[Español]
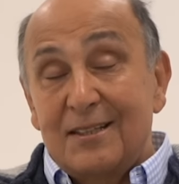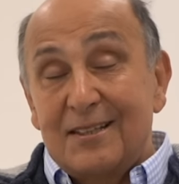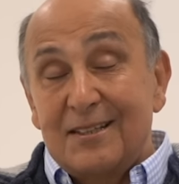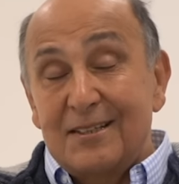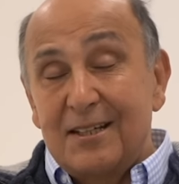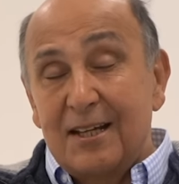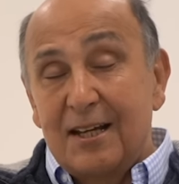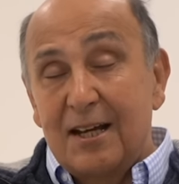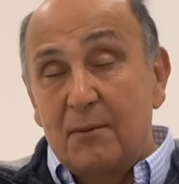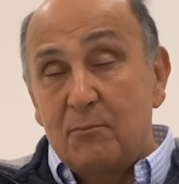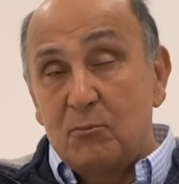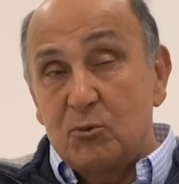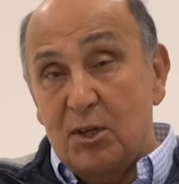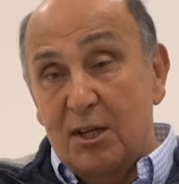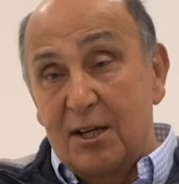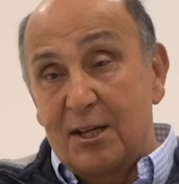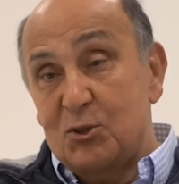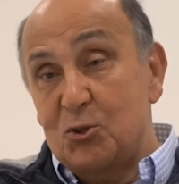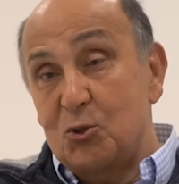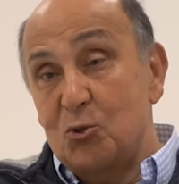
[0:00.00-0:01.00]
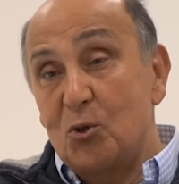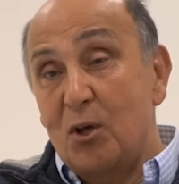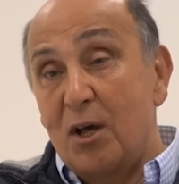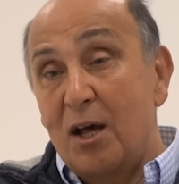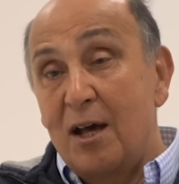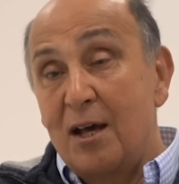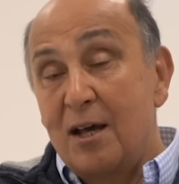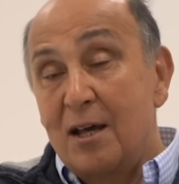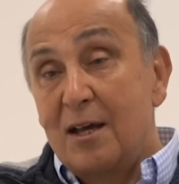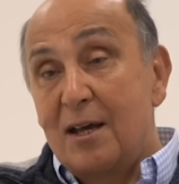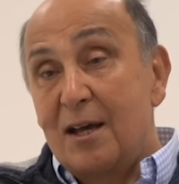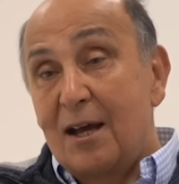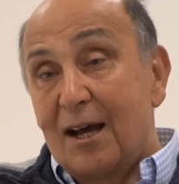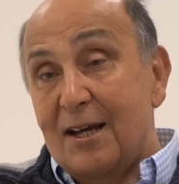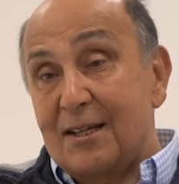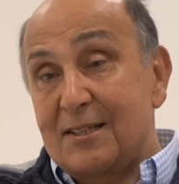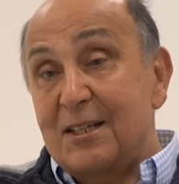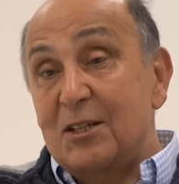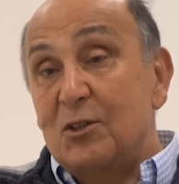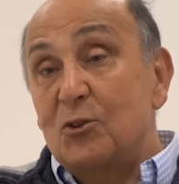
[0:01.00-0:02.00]
llegamos a la ciudad
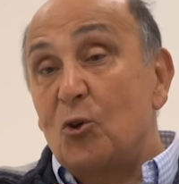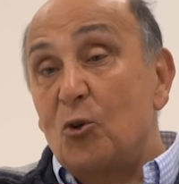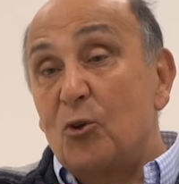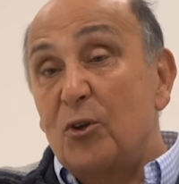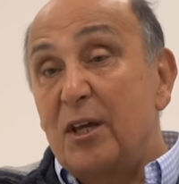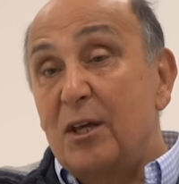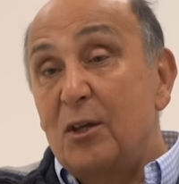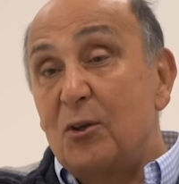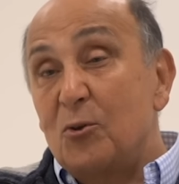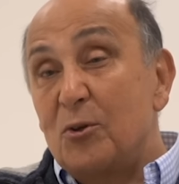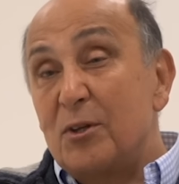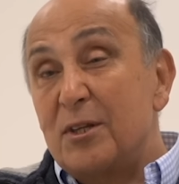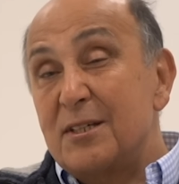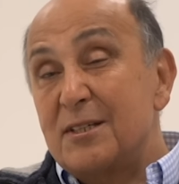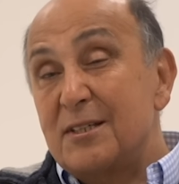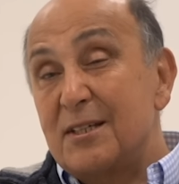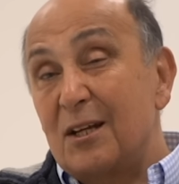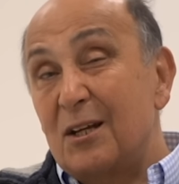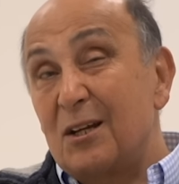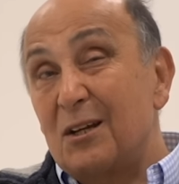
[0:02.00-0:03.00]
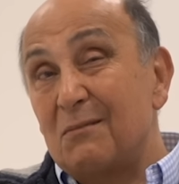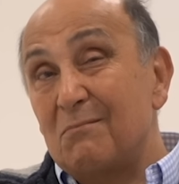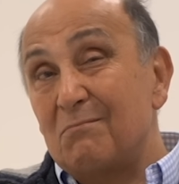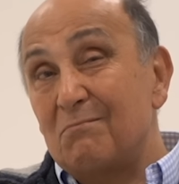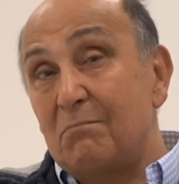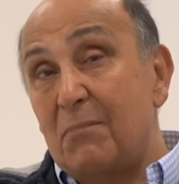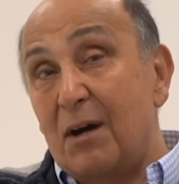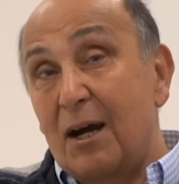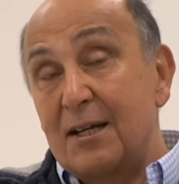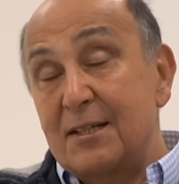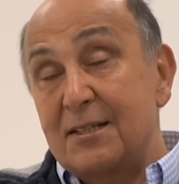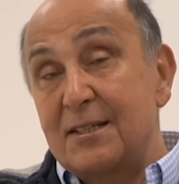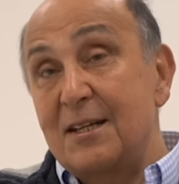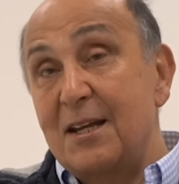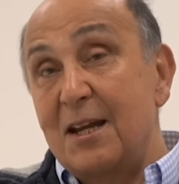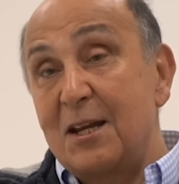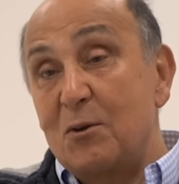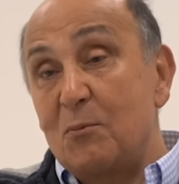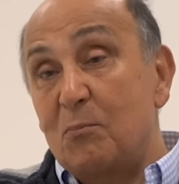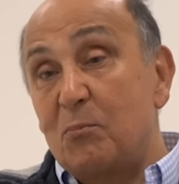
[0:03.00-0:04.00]
haciendo dedo, es decir, bajás en el
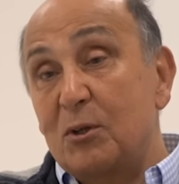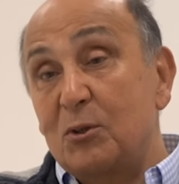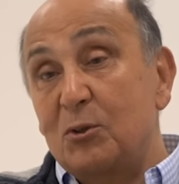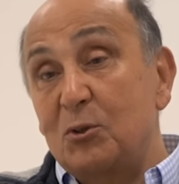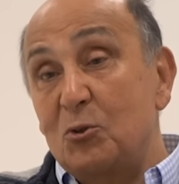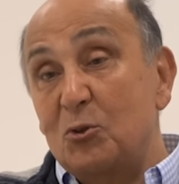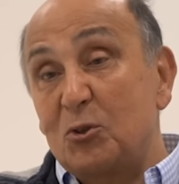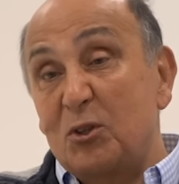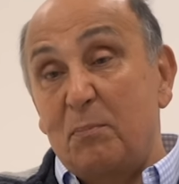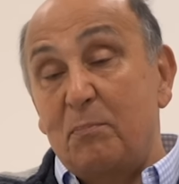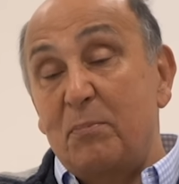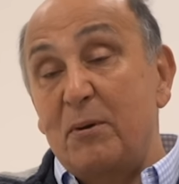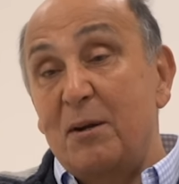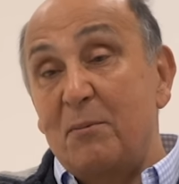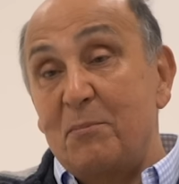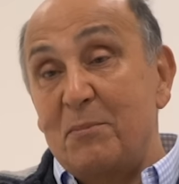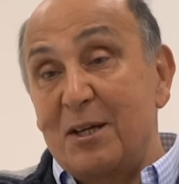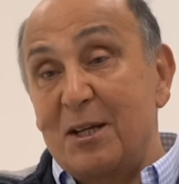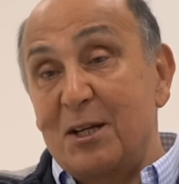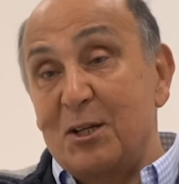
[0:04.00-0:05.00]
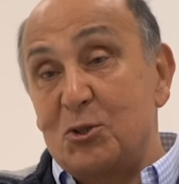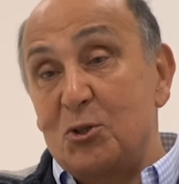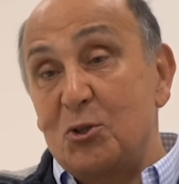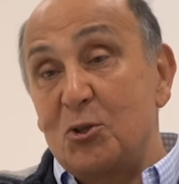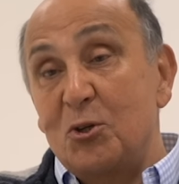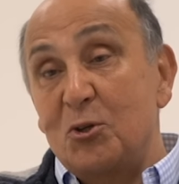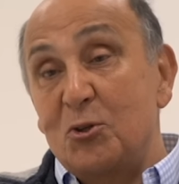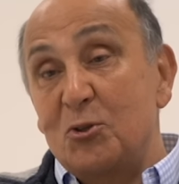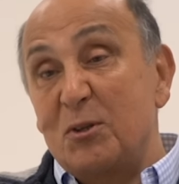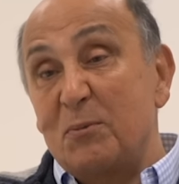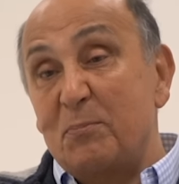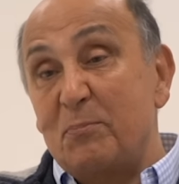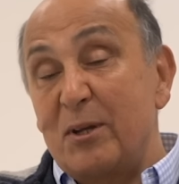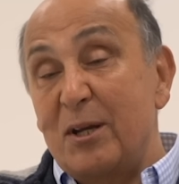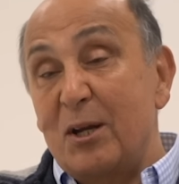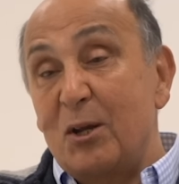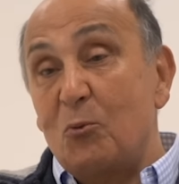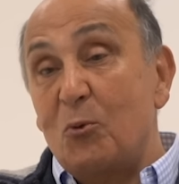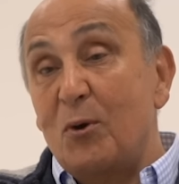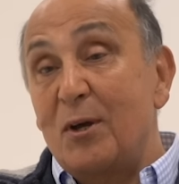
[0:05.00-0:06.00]
aeropuerto y no te espera migraciones, no te
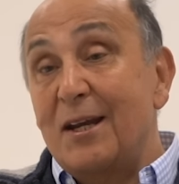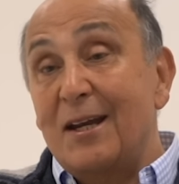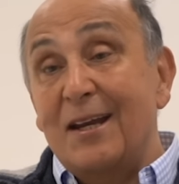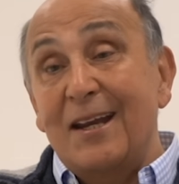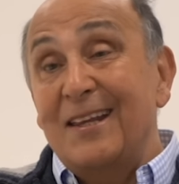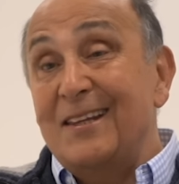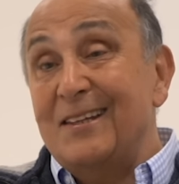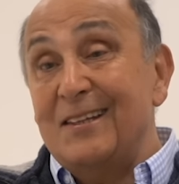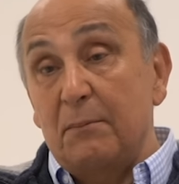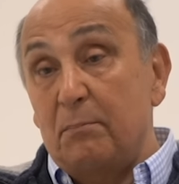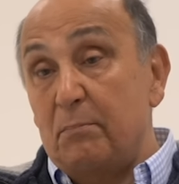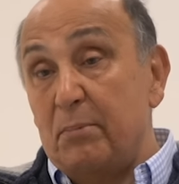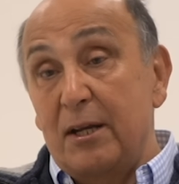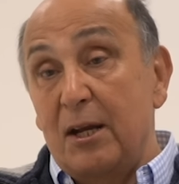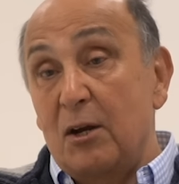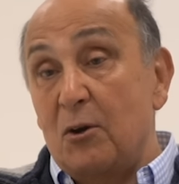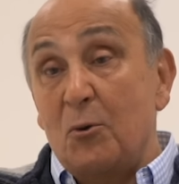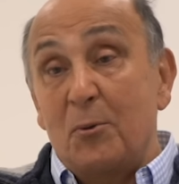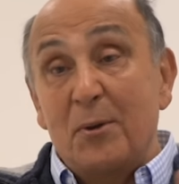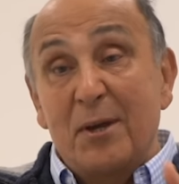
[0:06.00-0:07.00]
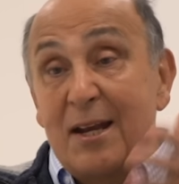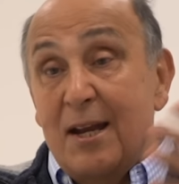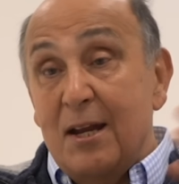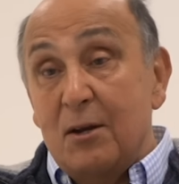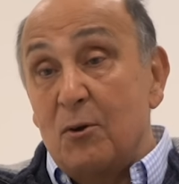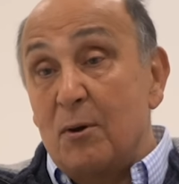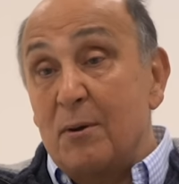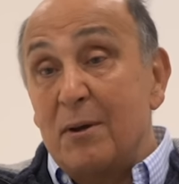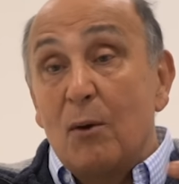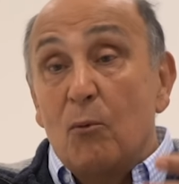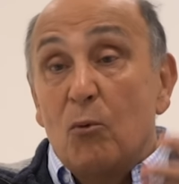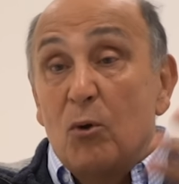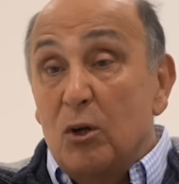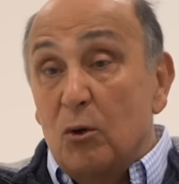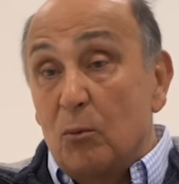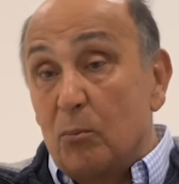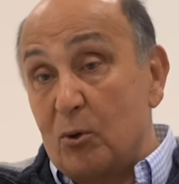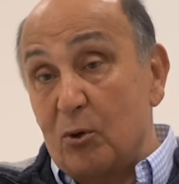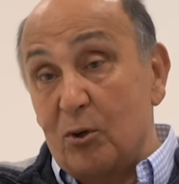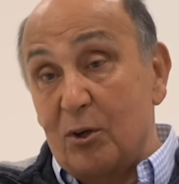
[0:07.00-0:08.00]
espera aduana, nadie te espera, no había, no había
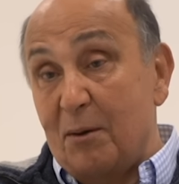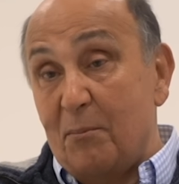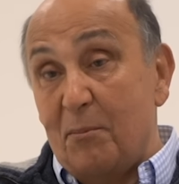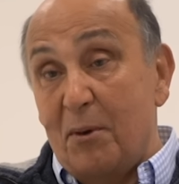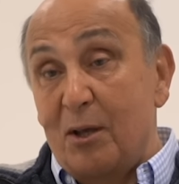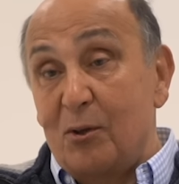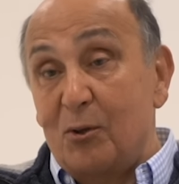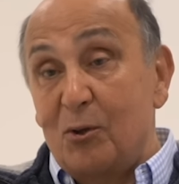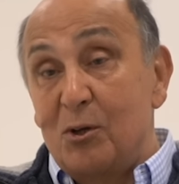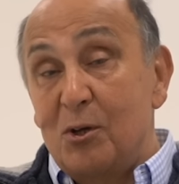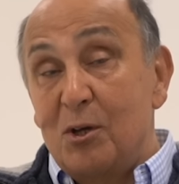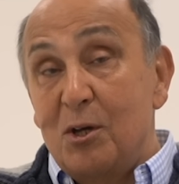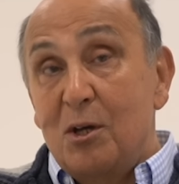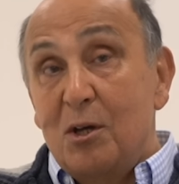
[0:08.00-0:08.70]
vuelo programado.